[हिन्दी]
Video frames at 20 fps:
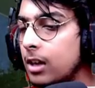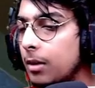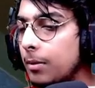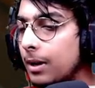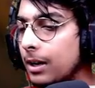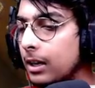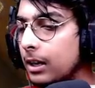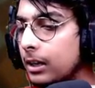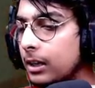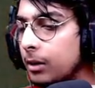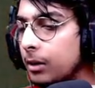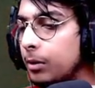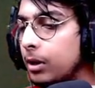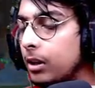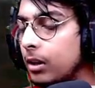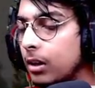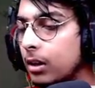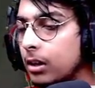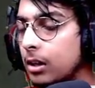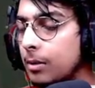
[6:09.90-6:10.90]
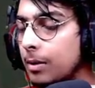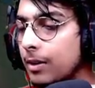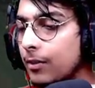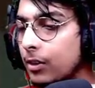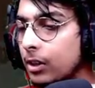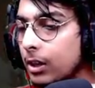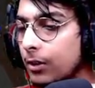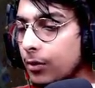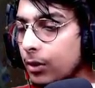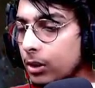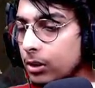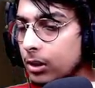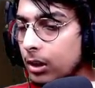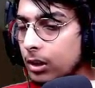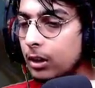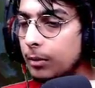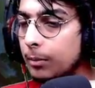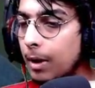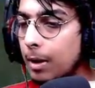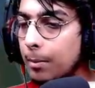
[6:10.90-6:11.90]
भाई एटीएम एटीएम ठीक कर दे भाई फटाफट जा
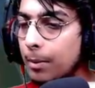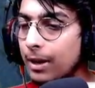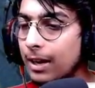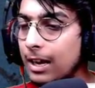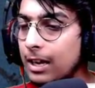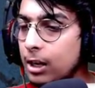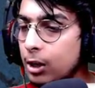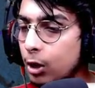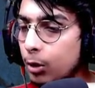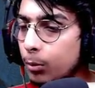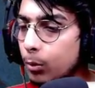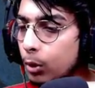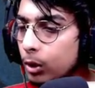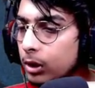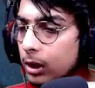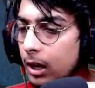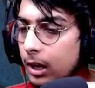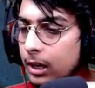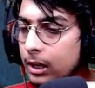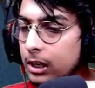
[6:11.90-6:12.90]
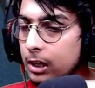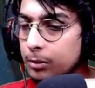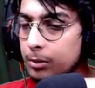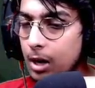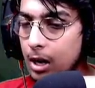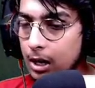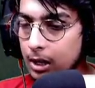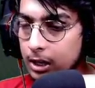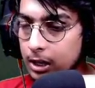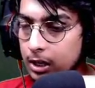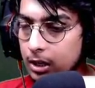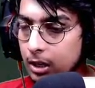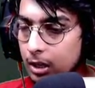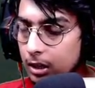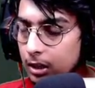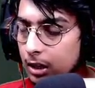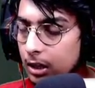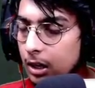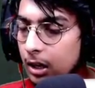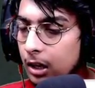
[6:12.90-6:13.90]
भाई मैकेनिक को बोल दिया एटीएम जाके ठीक कर
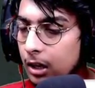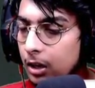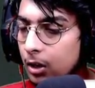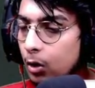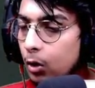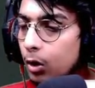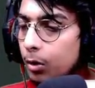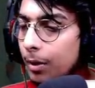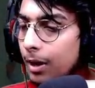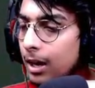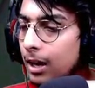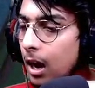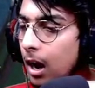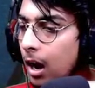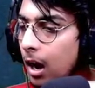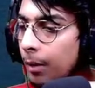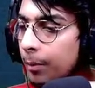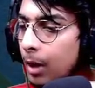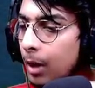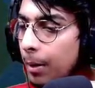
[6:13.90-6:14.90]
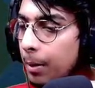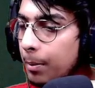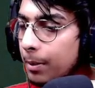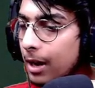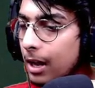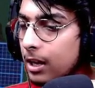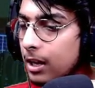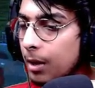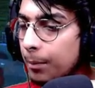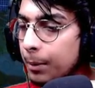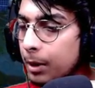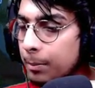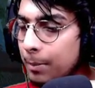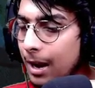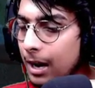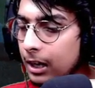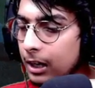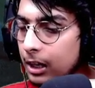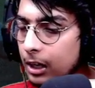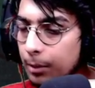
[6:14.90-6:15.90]
देगा और भाई अब यहाँ पे बनाएंगे अपन
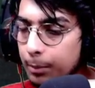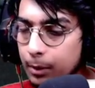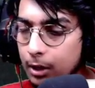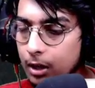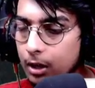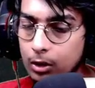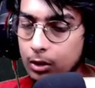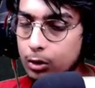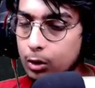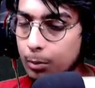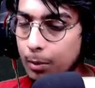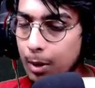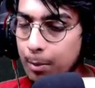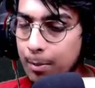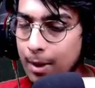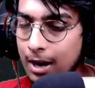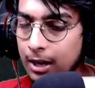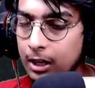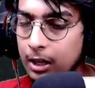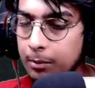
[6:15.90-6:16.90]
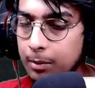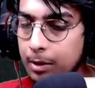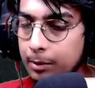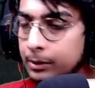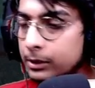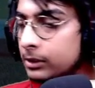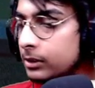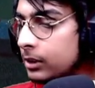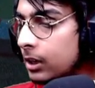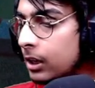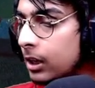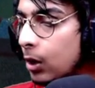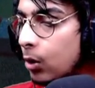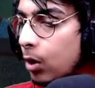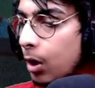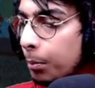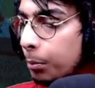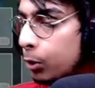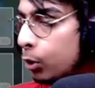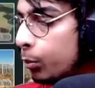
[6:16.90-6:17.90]
मैगडी अपना तो भाई मैगडी मेरे पास रखा हुआ
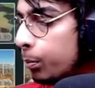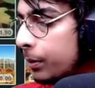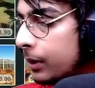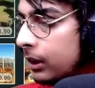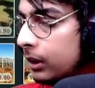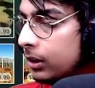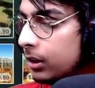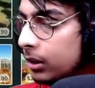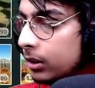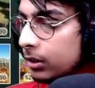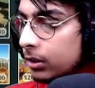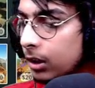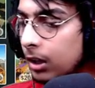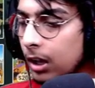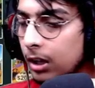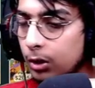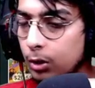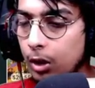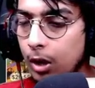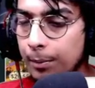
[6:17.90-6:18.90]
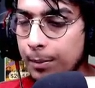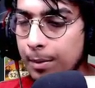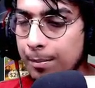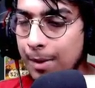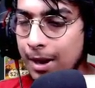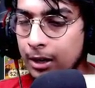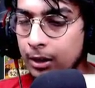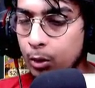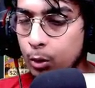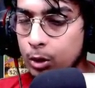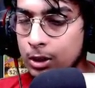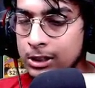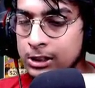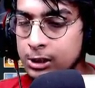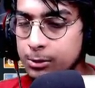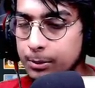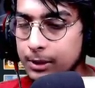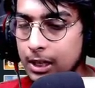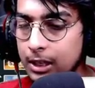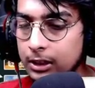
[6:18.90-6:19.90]
है ब्लू ठीक है तो यहाँ पे मैकडोनल्ड्स
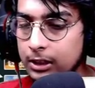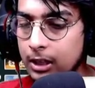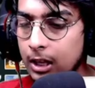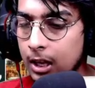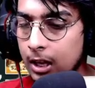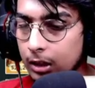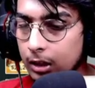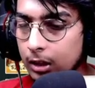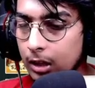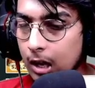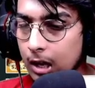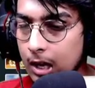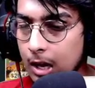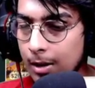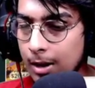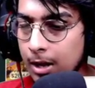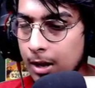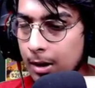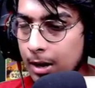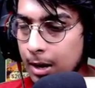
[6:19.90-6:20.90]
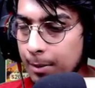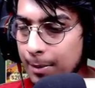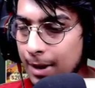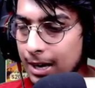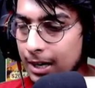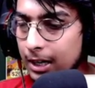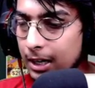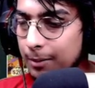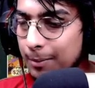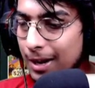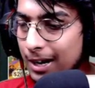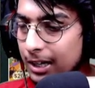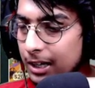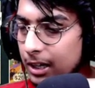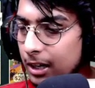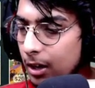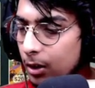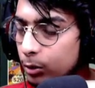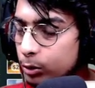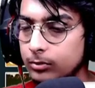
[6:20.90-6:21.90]
बनाते हैं कहाँ गया भाई हमारा मैगडी मैगडी
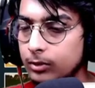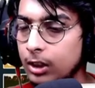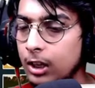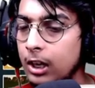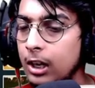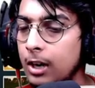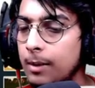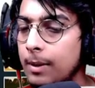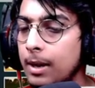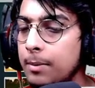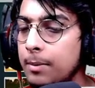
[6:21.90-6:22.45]
हाउस ये रहा भाई